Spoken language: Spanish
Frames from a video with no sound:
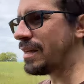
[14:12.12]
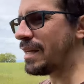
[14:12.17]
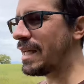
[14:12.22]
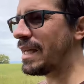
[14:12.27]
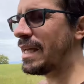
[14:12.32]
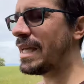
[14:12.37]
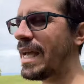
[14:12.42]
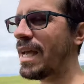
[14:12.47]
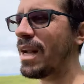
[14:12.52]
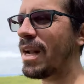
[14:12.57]

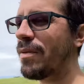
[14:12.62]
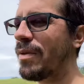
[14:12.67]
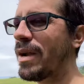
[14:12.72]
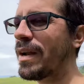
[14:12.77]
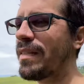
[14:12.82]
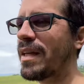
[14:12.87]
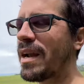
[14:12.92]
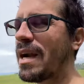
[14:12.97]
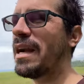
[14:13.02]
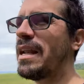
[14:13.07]
Ni quiero
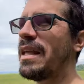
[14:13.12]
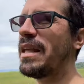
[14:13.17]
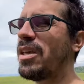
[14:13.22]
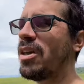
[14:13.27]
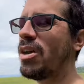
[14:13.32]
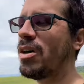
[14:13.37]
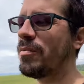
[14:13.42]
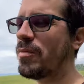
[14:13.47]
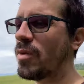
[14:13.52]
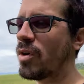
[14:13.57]
hablar de
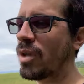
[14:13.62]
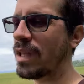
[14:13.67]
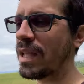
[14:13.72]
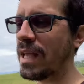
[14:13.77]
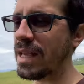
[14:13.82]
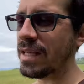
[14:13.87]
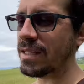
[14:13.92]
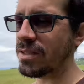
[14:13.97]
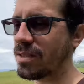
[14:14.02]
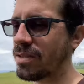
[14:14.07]
religión
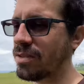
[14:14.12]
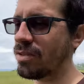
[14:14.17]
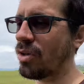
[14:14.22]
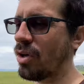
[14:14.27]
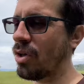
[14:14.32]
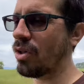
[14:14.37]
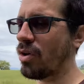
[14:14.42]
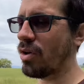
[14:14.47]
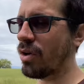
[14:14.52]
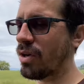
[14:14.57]
porque es
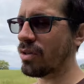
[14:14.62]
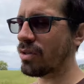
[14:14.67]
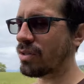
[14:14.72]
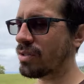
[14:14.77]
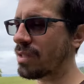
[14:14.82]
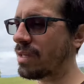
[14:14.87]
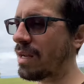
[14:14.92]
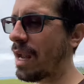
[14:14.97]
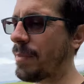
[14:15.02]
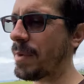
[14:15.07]
todo
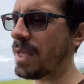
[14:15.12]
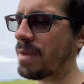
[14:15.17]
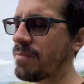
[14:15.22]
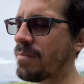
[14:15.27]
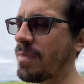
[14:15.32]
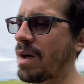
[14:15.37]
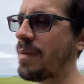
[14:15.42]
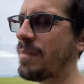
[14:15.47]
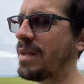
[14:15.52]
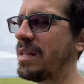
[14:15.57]
es la
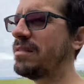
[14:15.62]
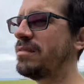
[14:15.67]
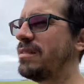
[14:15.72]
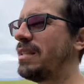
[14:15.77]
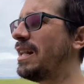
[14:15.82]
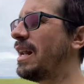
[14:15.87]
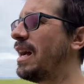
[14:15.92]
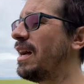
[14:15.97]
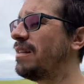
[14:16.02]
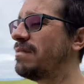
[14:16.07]
misma
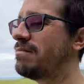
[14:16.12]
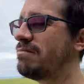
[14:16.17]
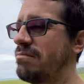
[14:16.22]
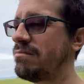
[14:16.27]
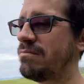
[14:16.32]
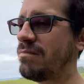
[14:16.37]
mentira.